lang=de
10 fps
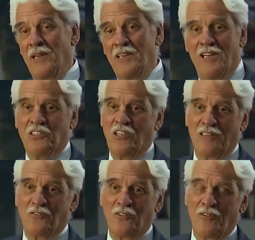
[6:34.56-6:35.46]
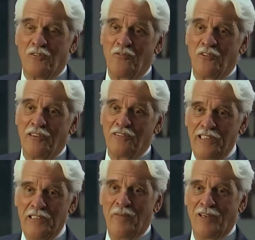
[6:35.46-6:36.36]
Amerikanische Astronauten würden das
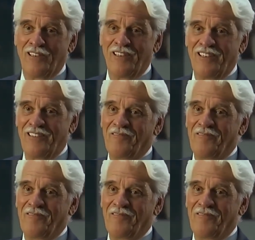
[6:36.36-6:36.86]
nie machen.